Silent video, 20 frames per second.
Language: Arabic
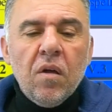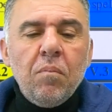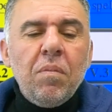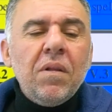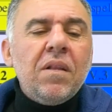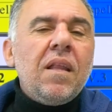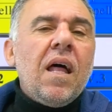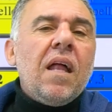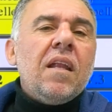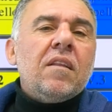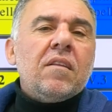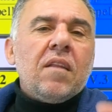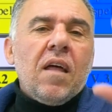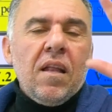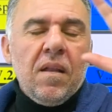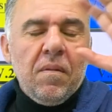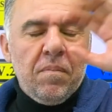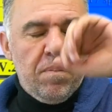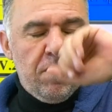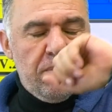بيطلع لي
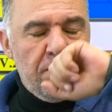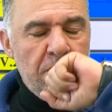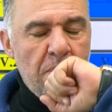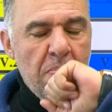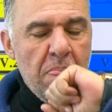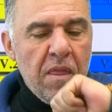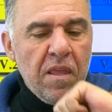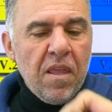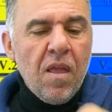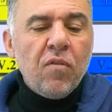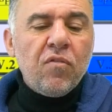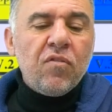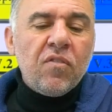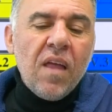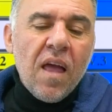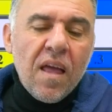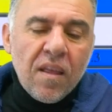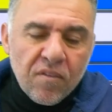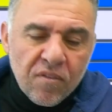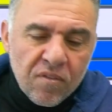طالب يا
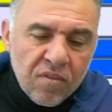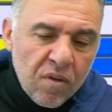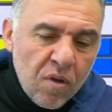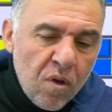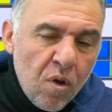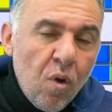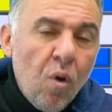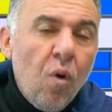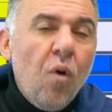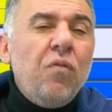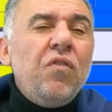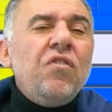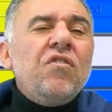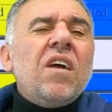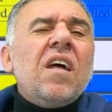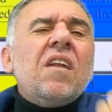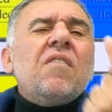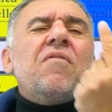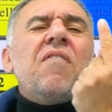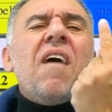استاذ هو فيش
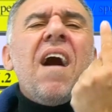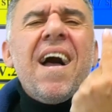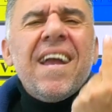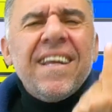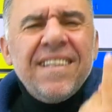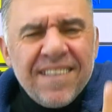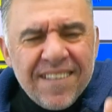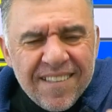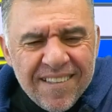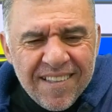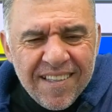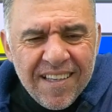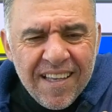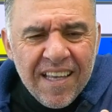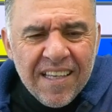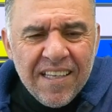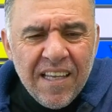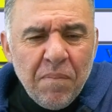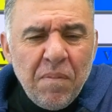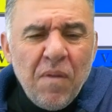غير فايند
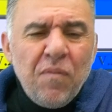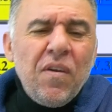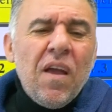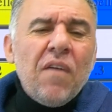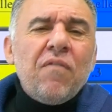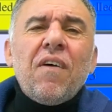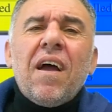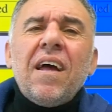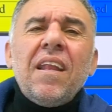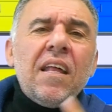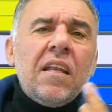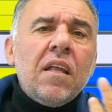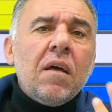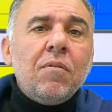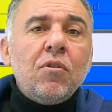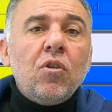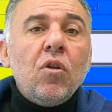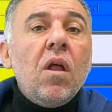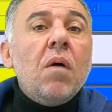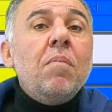يعني ما في افعال على
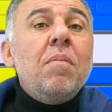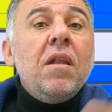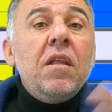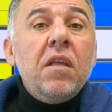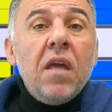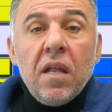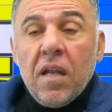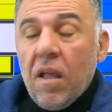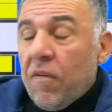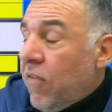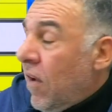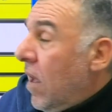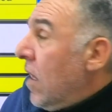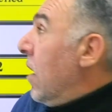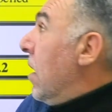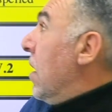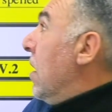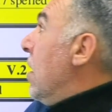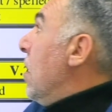رغبته لا مليان افعال